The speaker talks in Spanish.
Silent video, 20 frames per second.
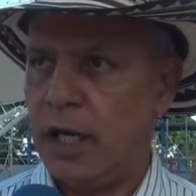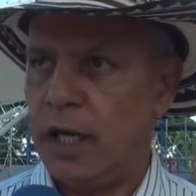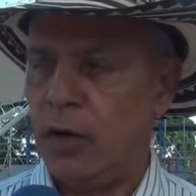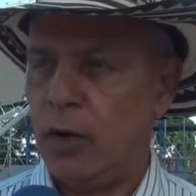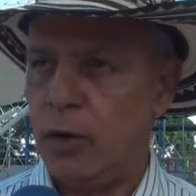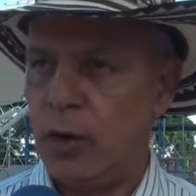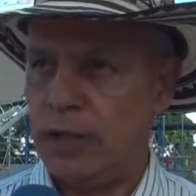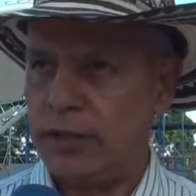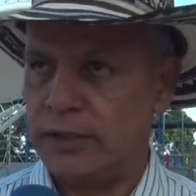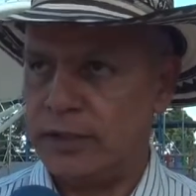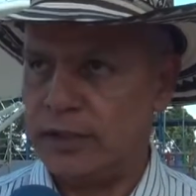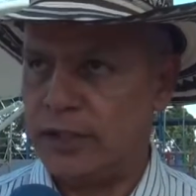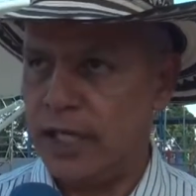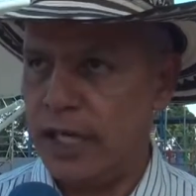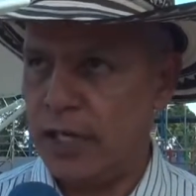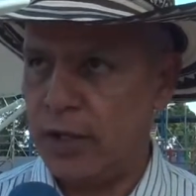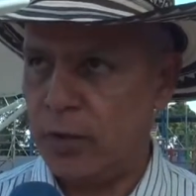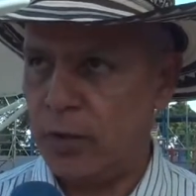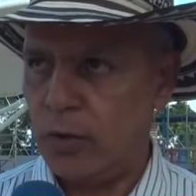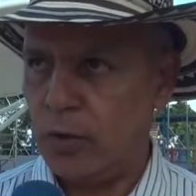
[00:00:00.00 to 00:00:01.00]
a los
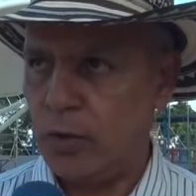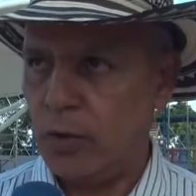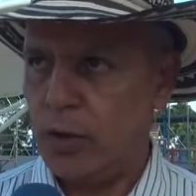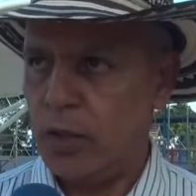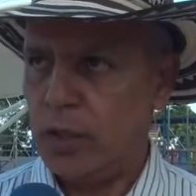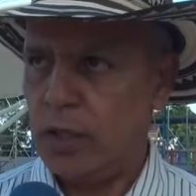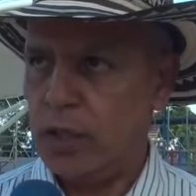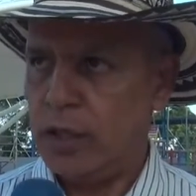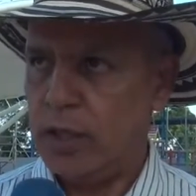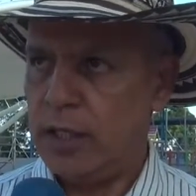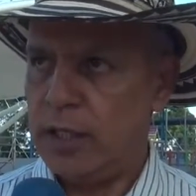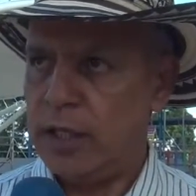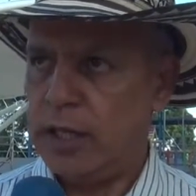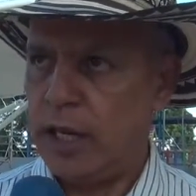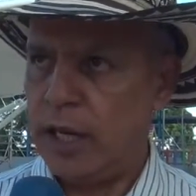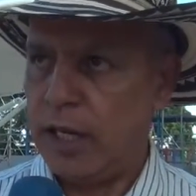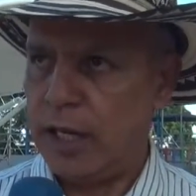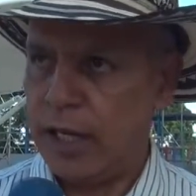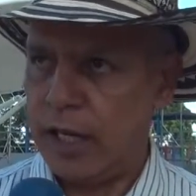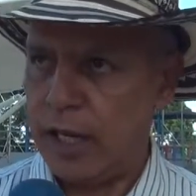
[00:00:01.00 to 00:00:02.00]
ancianos
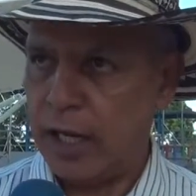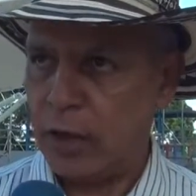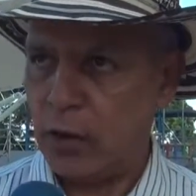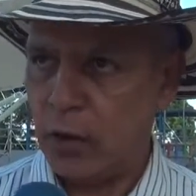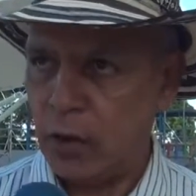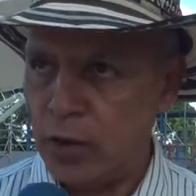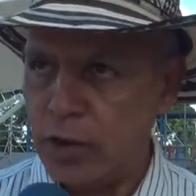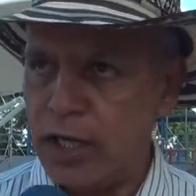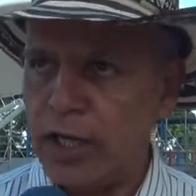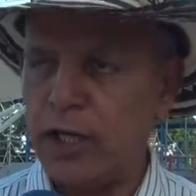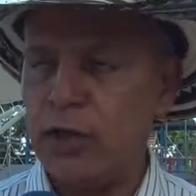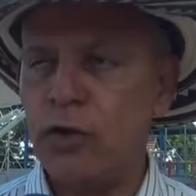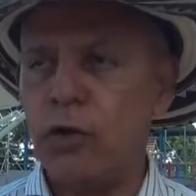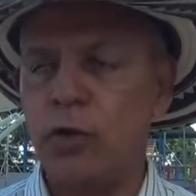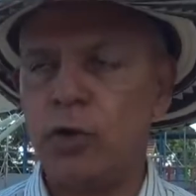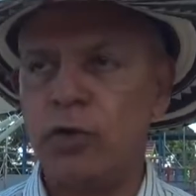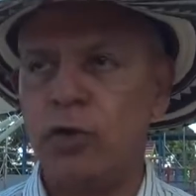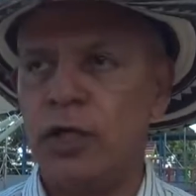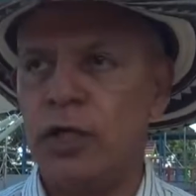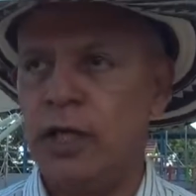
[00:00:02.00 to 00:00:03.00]
y a, los
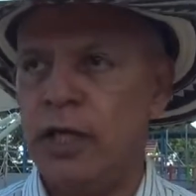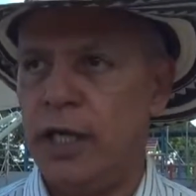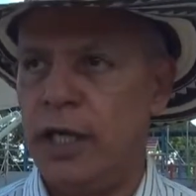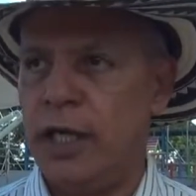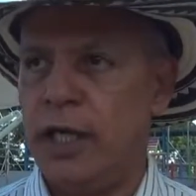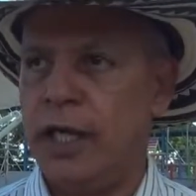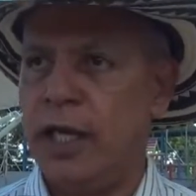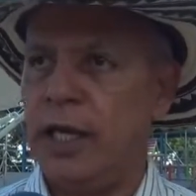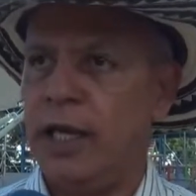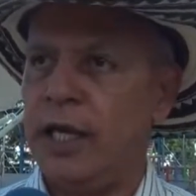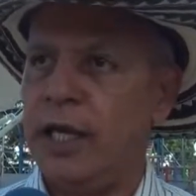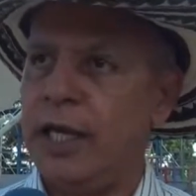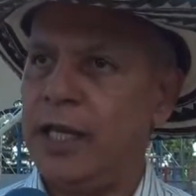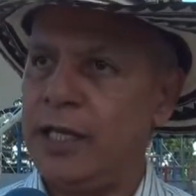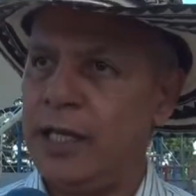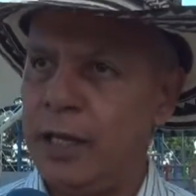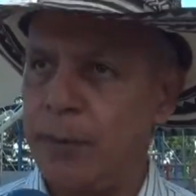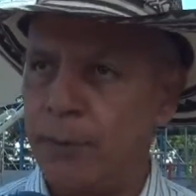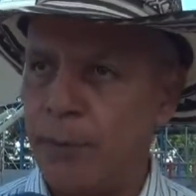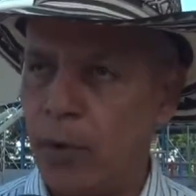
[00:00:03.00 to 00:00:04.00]
niños en
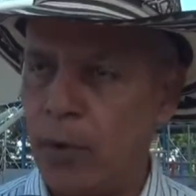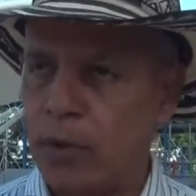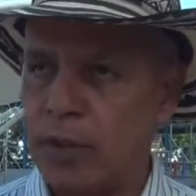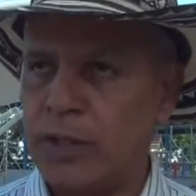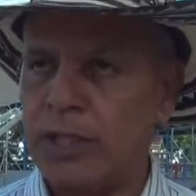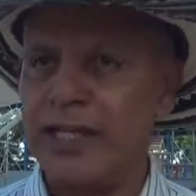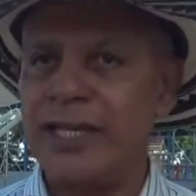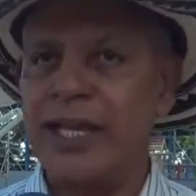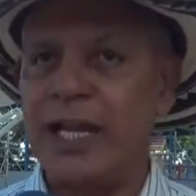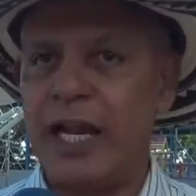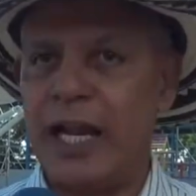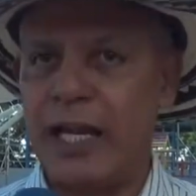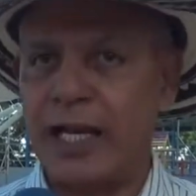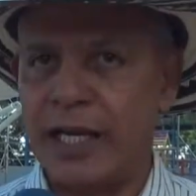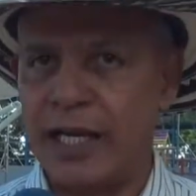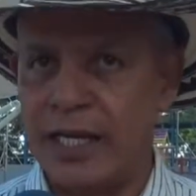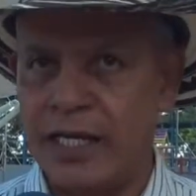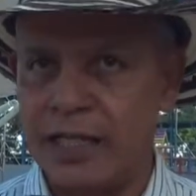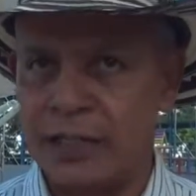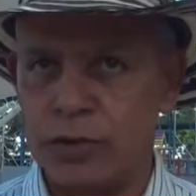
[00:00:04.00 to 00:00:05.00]
el deporte y en la
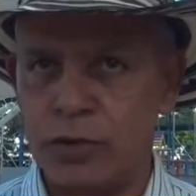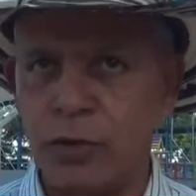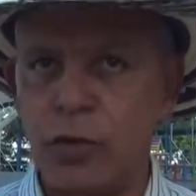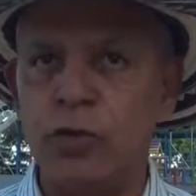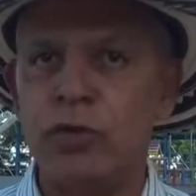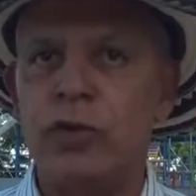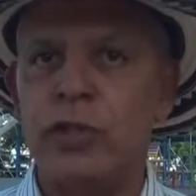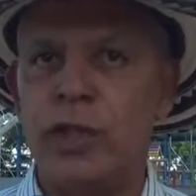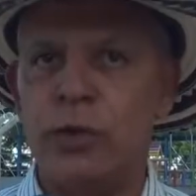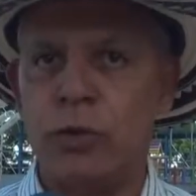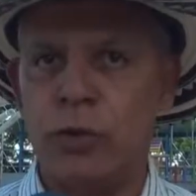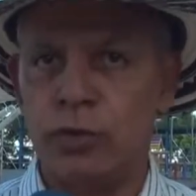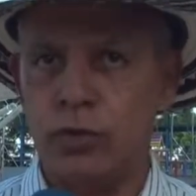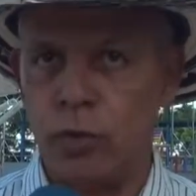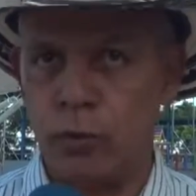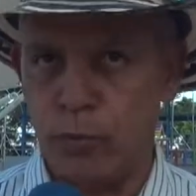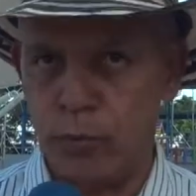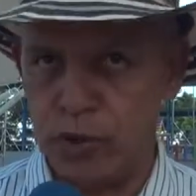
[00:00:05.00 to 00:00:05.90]
recreación de nuestro